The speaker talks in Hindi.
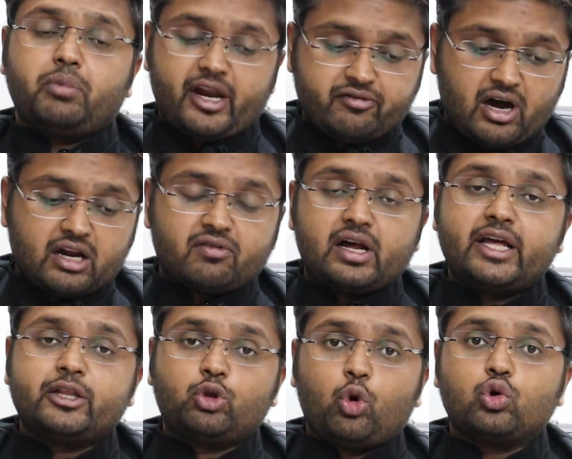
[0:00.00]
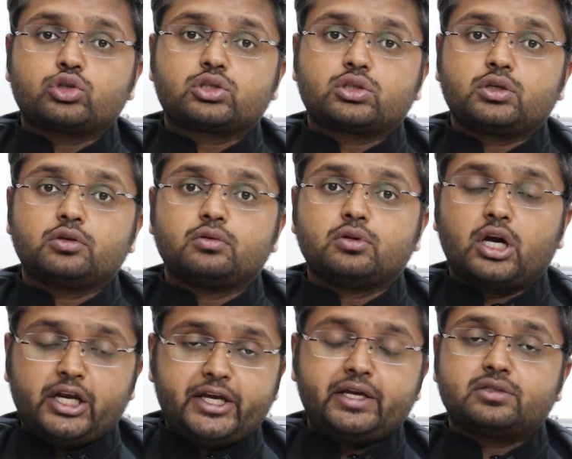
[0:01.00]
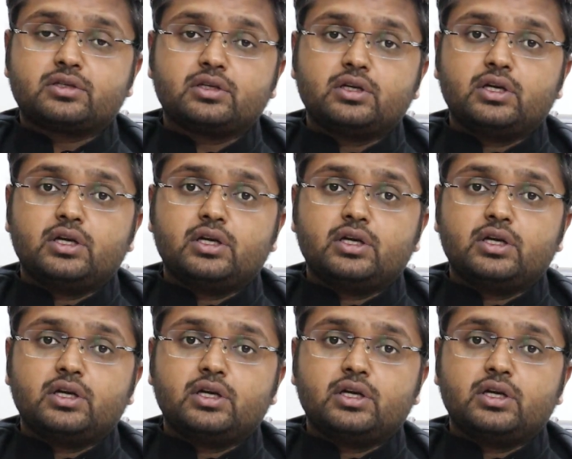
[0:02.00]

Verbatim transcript: परिवार वाले दोस्त कलीग्स